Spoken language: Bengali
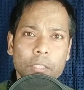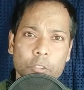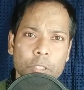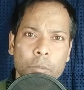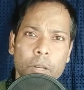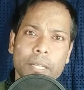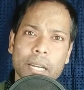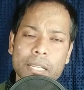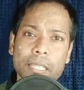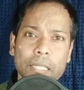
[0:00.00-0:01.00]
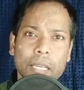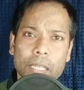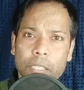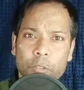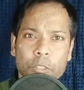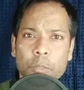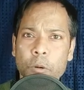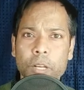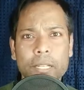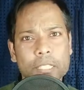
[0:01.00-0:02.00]
কেউ যদি বলে এটা নীল কেউ যদি
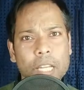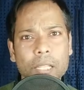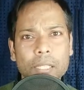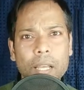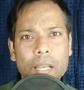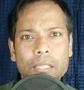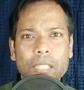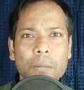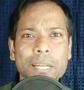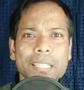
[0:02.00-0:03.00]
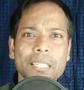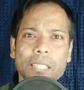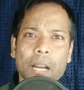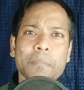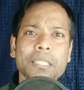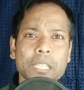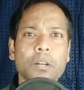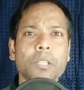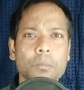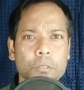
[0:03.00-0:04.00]
বলে এটা সাদা তার মানে কি তারা মিথ্যে
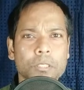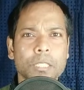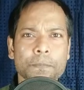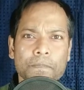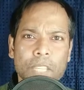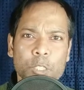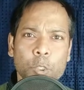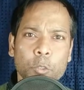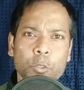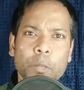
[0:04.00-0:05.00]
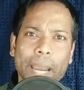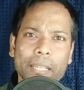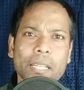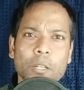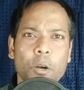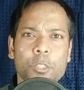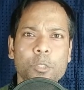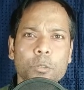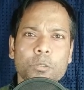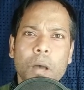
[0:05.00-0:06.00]
কথা বলছে সত্য একটাই হয়
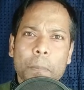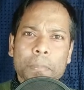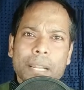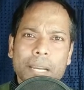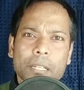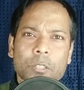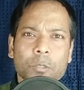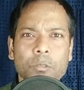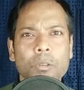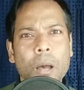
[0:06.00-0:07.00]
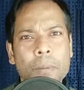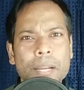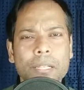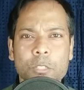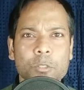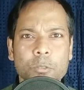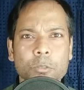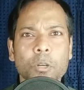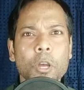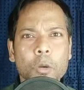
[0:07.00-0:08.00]
সত্য আপনার একটা সত্য আমার একটা
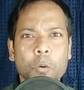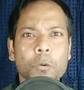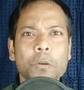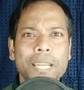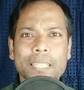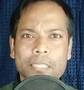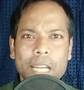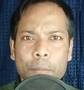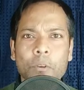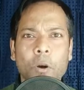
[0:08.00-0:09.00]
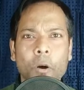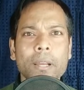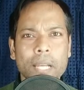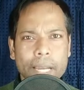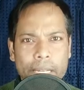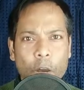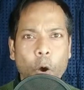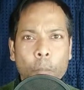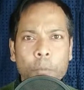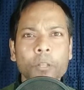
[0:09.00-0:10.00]
সত্য কোনো ক্ষেত্রে এমন হয় না এটা
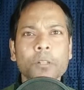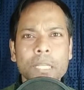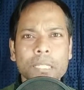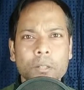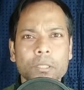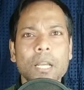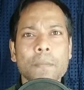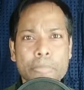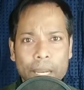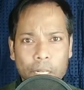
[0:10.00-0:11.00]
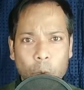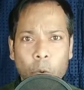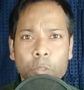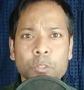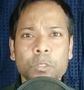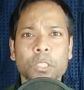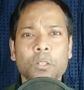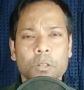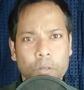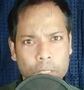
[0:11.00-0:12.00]
অবৈজ্ঞানিক কথা এটা
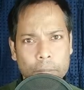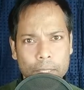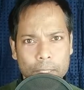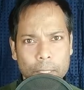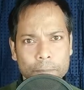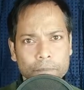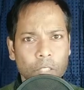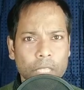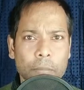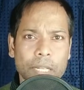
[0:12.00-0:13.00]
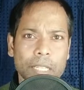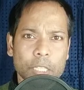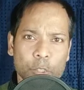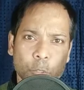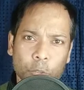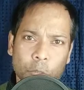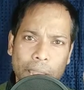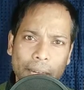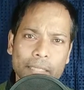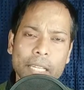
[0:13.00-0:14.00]
অযুক্তিকর কথাবার্তা তো তার মানে কি সত্য
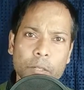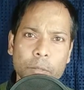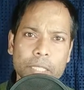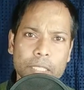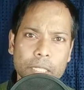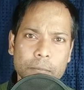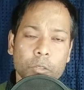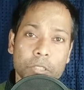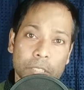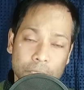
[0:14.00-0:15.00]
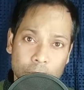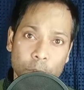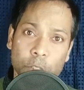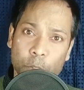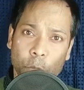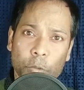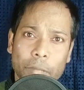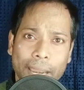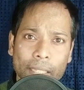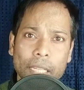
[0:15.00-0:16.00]
একটাই রয়েছে তো যদি সত্য
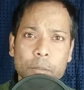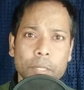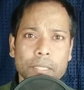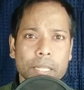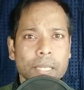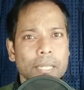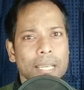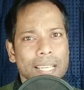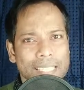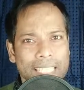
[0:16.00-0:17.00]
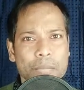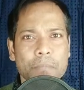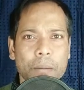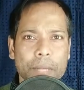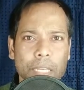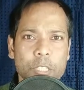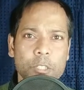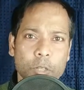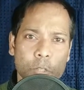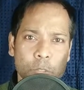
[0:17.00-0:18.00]
একটাই হয়ে থাকে সেমভাবে
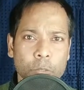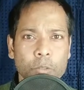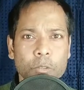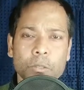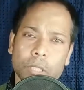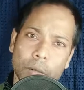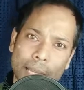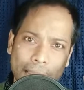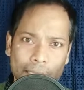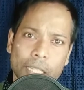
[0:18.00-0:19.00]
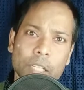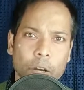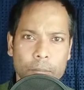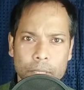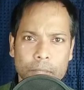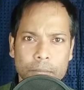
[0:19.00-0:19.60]
ঈশ্বরের সত্য তাহলে একটাই হবে